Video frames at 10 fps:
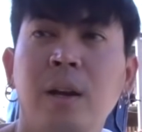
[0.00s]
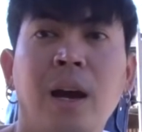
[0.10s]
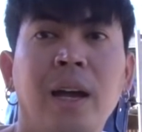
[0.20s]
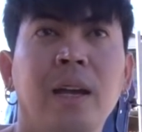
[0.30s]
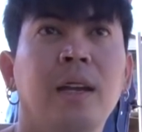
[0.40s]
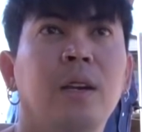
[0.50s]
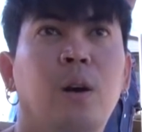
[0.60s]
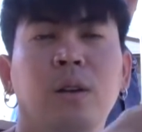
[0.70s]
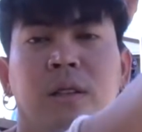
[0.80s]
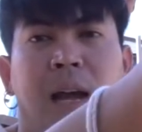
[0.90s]
เดี๋ยวให้
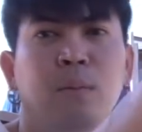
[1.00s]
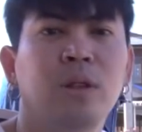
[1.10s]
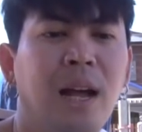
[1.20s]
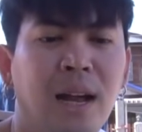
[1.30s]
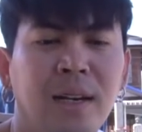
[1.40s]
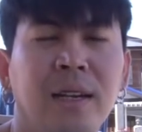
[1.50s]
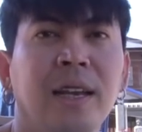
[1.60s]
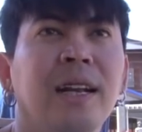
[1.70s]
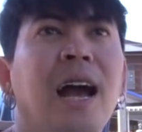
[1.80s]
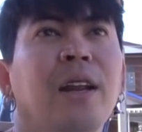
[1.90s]
น้องถามคุณตาเรื่อง
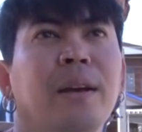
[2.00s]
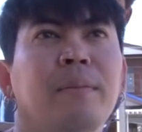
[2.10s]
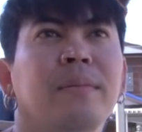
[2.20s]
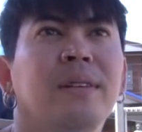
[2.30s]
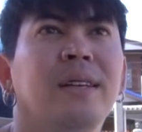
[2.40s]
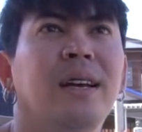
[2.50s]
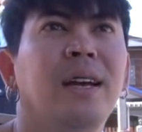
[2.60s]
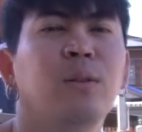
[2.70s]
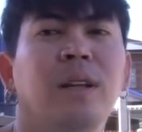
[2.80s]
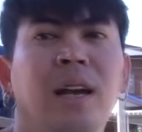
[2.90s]
เหตุการณ์นะครับ
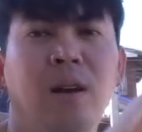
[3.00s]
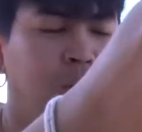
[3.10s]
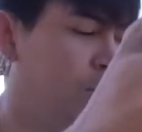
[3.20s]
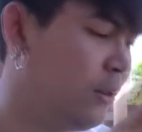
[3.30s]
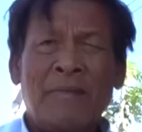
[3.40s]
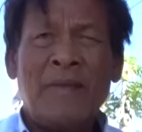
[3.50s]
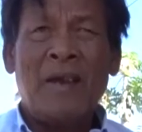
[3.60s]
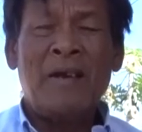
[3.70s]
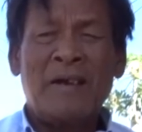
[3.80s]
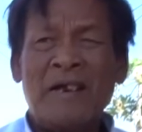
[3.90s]
ให้คุณตาเล่าเอ
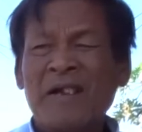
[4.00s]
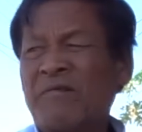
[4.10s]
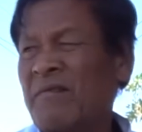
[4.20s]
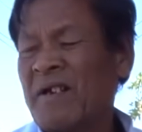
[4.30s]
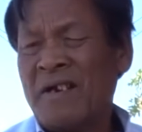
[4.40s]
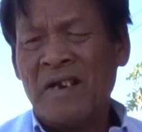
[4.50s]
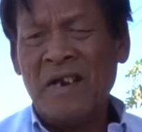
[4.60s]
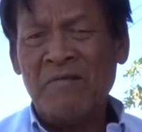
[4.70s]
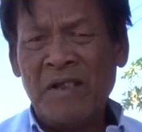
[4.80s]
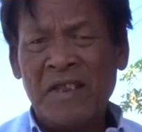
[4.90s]
อขึ้น
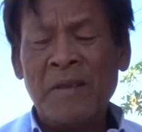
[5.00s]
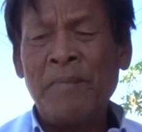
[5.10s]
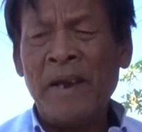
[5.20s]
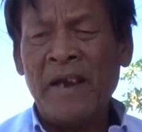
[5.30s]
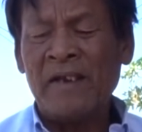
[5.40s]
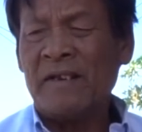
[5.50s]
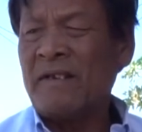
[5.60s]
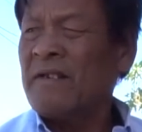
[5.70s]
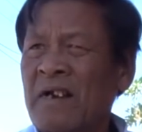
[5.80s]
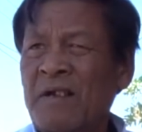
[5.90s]
ขึ้นวันที่แปด
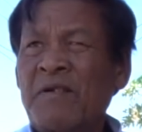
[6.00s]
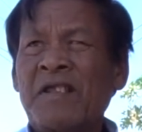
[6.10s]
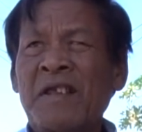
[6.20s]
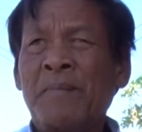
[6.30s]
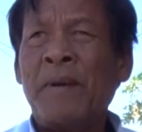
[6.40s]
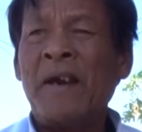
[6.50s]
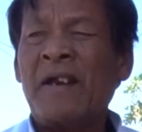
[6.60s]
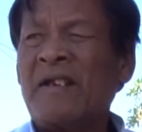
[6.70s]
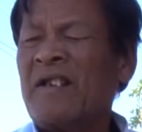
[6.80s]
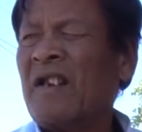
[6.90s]
ขึ้นวันที่แป
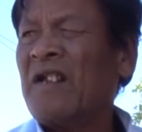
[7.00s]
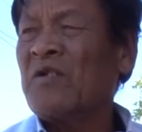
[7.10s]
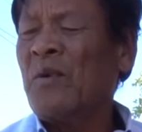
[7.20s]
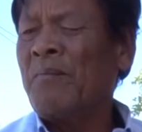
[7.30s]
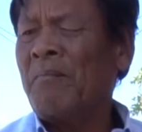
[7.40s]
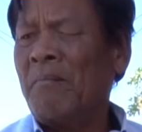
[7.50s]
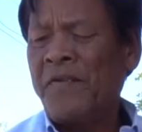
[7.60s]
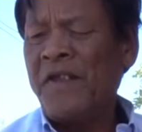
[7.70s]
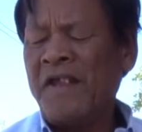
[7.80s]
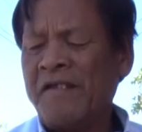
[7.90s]
ดหนึ่งทุ่ม
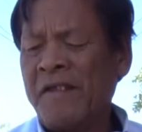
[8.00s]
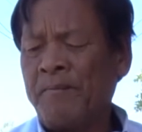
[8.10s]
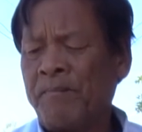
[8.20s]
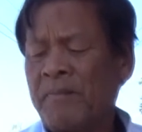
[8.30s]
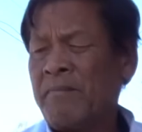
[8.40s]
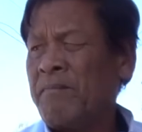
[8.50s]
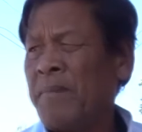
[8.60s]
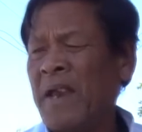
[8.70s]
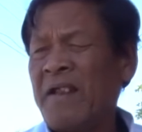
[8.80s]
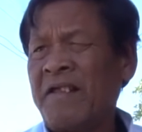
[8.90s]
สี่สิบ
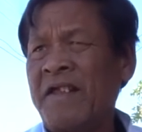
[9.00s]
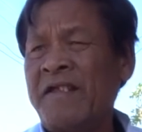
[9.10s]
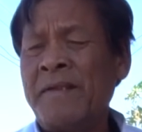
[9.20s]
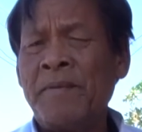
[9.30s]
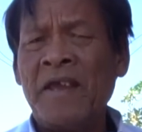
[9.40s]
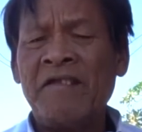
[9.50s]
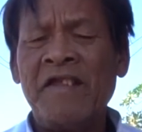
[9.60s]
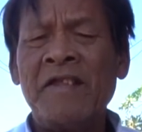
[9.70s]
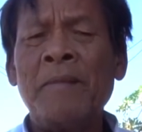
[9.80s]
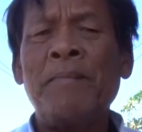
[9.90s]
แปดสี่สิบเจ็ด
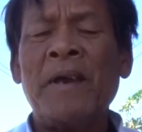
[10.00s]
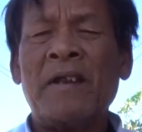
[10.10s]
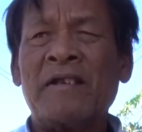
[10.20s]
สี่สิบแปด